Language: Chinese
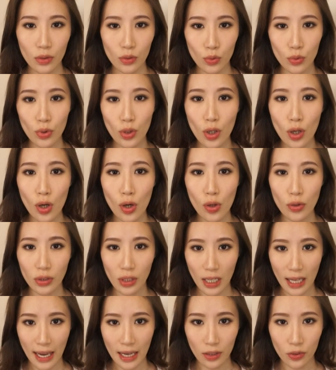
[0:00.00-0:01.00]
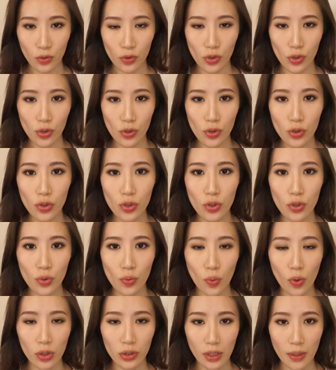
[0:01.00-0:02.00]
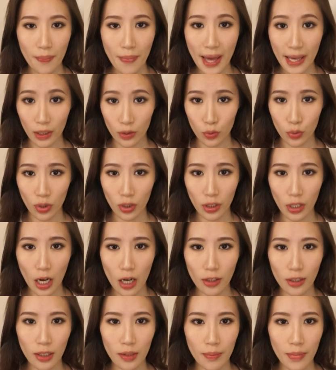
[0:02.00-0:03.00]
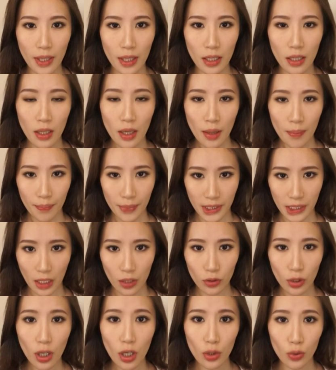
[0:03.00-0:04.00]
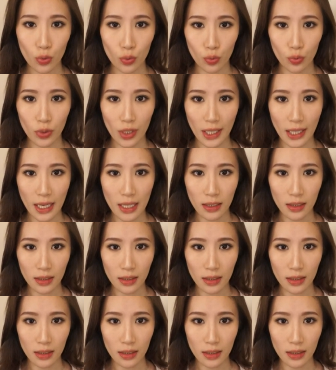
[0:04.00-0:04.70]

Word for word: 最后的两支是我的 Mac 唇膏里面比较特殊的颜